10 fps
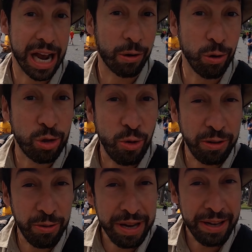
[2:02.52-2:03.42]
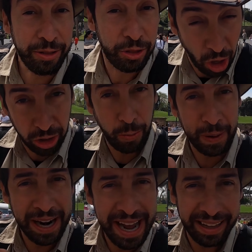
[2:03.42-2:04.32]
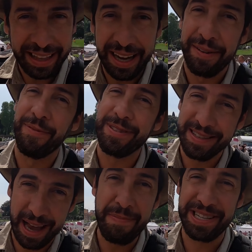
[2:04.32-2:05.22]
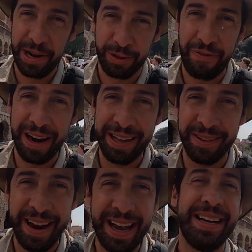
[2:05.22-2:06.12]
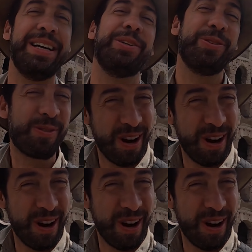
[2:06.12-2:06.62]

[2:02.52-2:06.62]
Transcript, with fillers: já construído em todo o planeta. Você sabe de que eu tô falando, né? Do